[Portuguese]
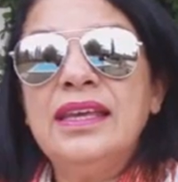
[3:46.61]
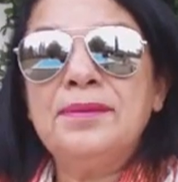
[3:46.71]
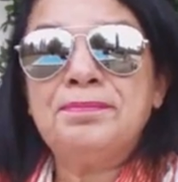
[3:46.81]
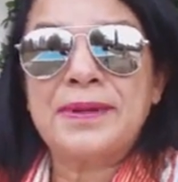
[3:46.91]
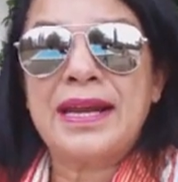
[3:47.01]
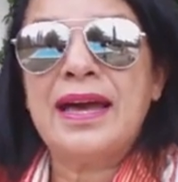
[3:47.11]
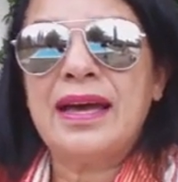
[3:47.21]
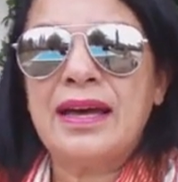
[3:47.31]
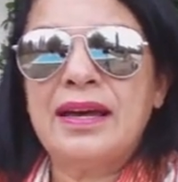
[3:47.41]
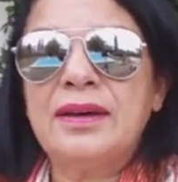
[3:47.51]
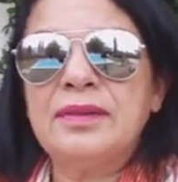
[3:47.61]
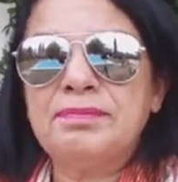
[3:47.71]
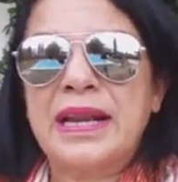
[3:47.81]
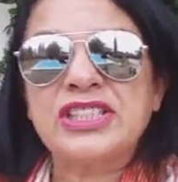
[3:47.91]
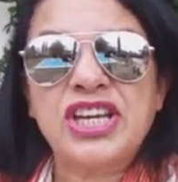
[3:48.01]
E para
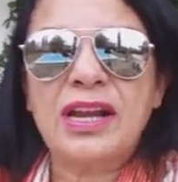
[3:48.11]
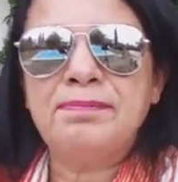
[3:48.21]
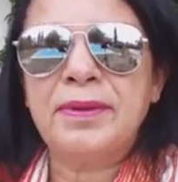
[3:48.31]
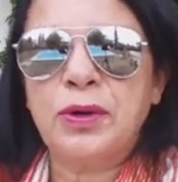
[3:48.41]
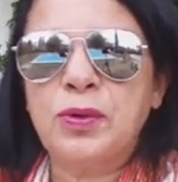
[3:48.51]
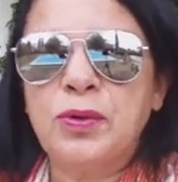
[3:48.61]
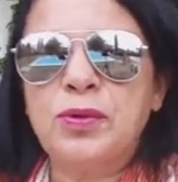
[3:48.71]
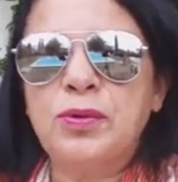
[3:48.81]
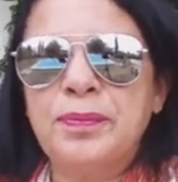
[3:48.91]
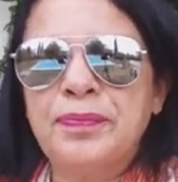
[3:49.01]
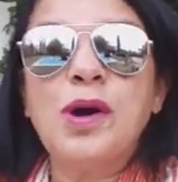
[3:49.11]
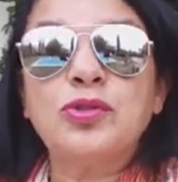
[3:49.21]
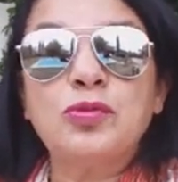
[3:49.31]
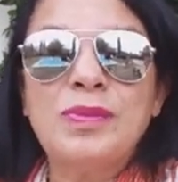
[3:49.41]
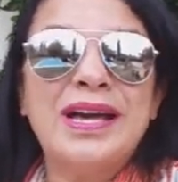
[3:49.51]
Charles Perrault,
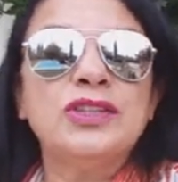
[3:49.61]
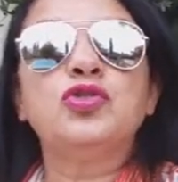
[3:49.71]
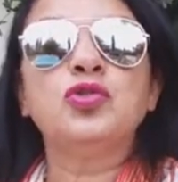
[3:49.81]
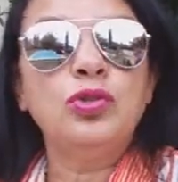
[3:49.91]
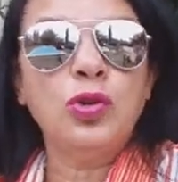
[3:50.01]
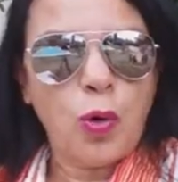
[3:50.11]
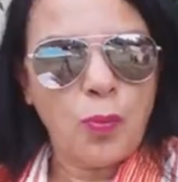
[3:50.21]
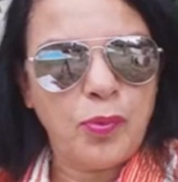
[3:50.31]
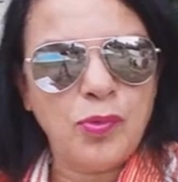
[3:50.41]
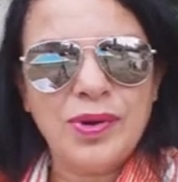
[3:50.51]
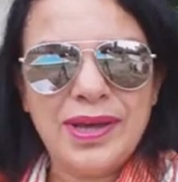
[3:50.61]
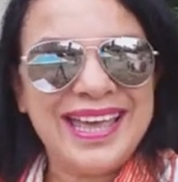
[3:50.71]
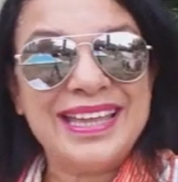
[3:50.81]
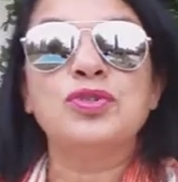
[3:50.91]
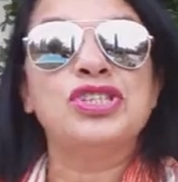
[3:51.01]
quanto mais o lobo
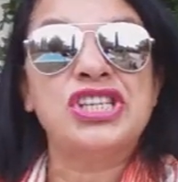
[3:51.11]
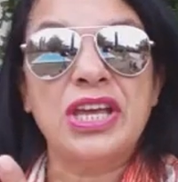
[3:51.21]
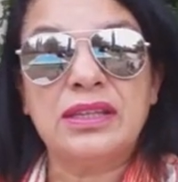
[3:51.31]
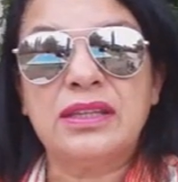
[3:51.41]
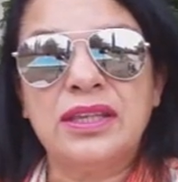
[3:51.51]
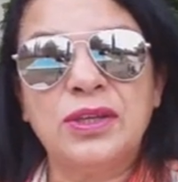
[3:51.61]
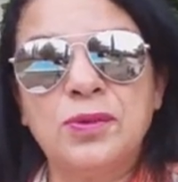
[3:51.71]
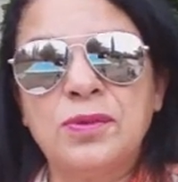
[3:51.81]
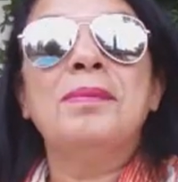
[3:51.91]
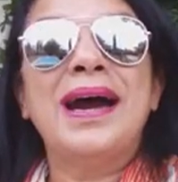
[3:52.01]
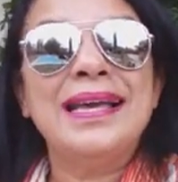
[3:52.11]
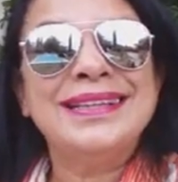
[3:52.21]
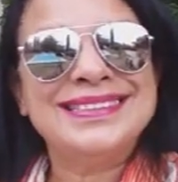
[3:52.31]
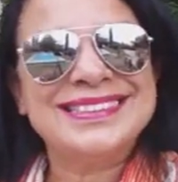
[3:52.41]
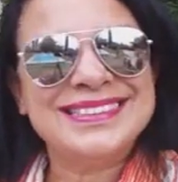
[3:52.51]
é gentil,
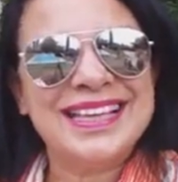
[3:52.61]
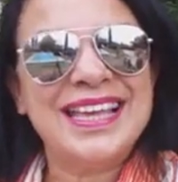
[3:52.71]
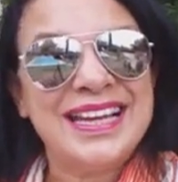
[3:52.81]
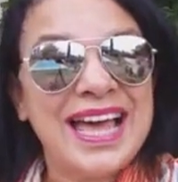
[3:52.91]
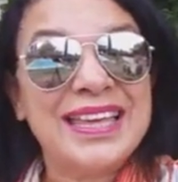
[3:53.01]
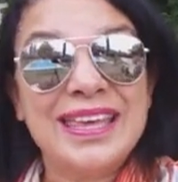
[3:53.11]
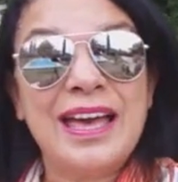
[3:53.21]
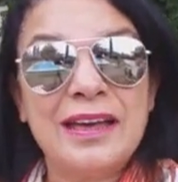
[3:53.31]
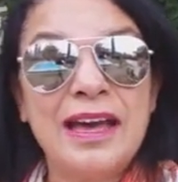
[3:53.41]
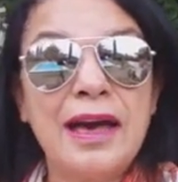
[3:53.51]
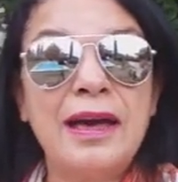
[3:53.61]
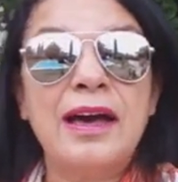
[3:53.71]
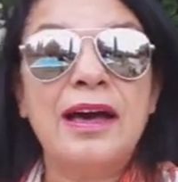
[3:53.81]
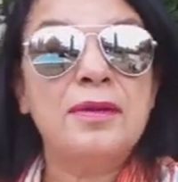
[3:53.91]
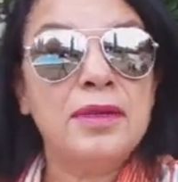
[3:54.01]
mais é lá que, a,
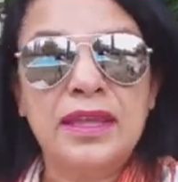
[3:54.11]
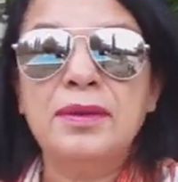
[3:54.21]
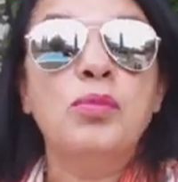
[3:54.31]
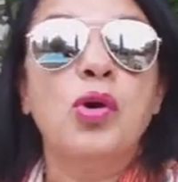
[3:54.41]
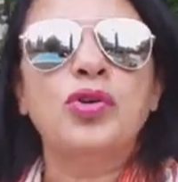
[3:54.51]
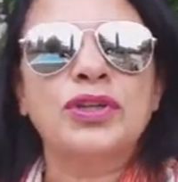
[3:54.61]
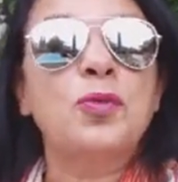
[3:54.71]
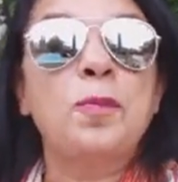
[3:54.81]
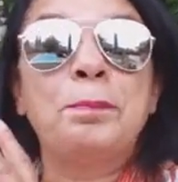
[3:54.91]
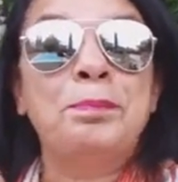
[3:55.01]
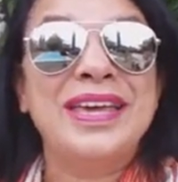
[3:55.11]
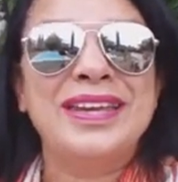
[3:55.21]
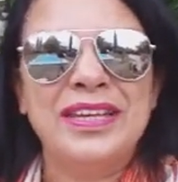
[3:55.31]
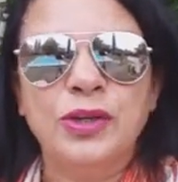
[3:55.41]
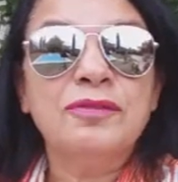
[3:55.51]
a, que mora o
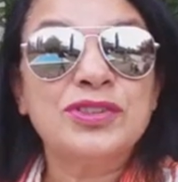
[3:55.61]
perigo.